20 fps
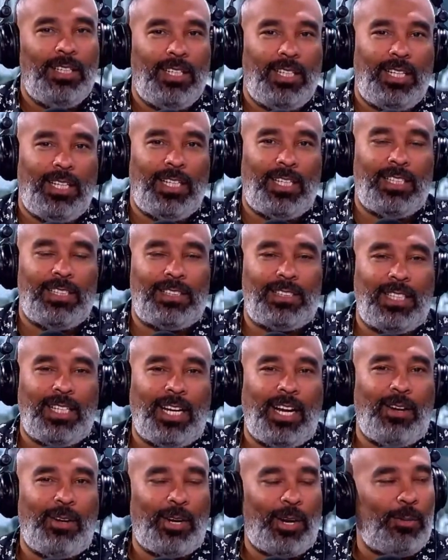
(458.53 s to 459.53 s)
Eh, que se,
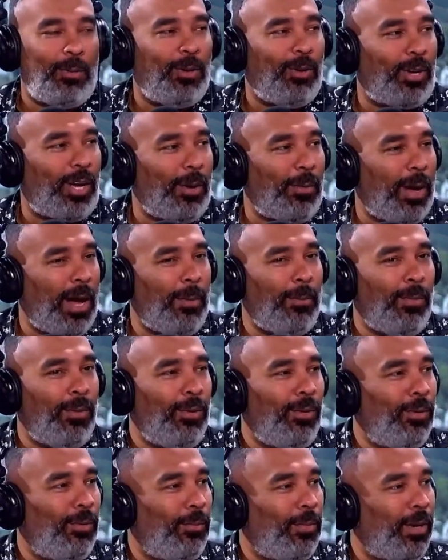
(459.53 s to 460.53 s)
ahora lo, que
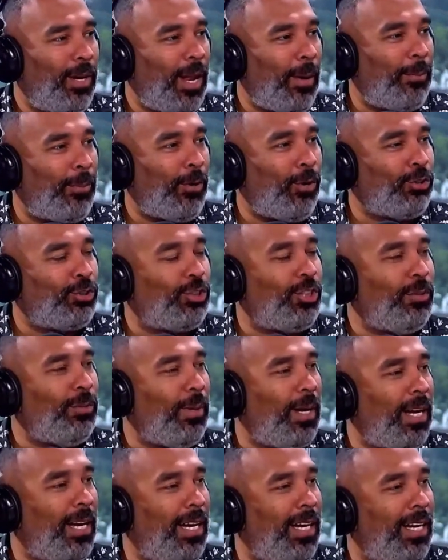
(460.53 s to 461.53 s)
vamos, la
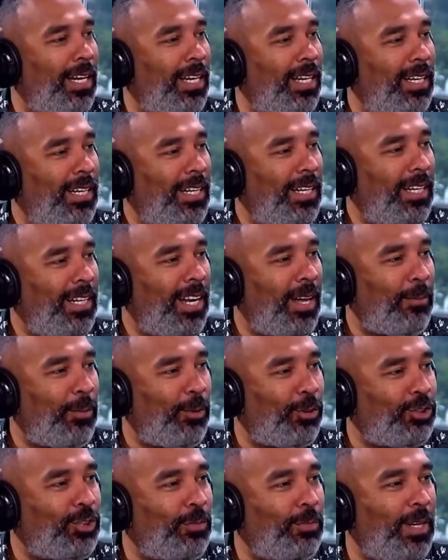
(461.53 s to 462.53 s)
próxima, la
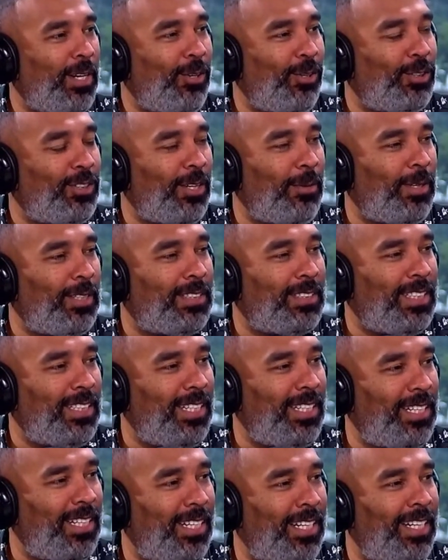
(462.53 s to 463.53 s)
próxima nota va a
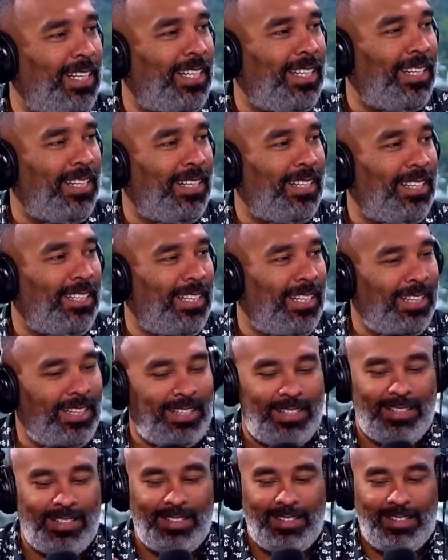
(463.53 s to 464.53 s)
ser
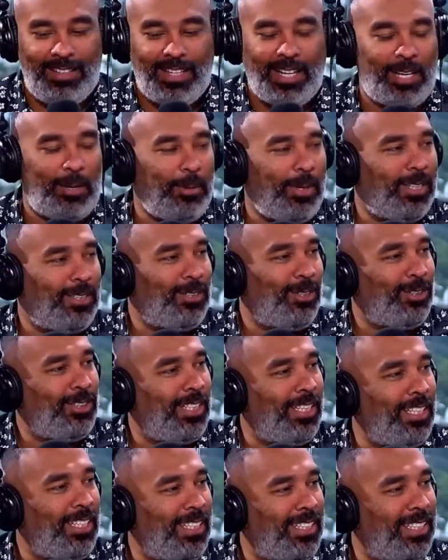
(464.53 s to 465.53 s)
la revelación
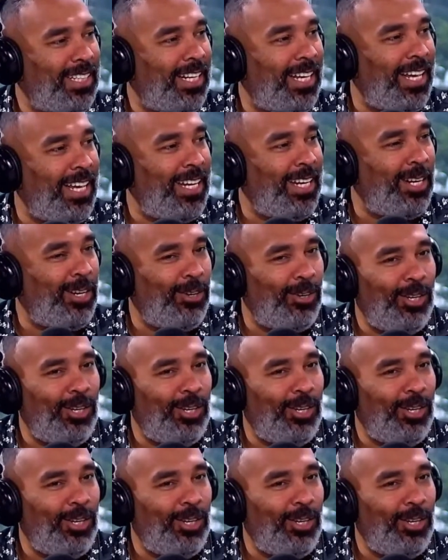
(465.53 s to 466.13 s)
de, género.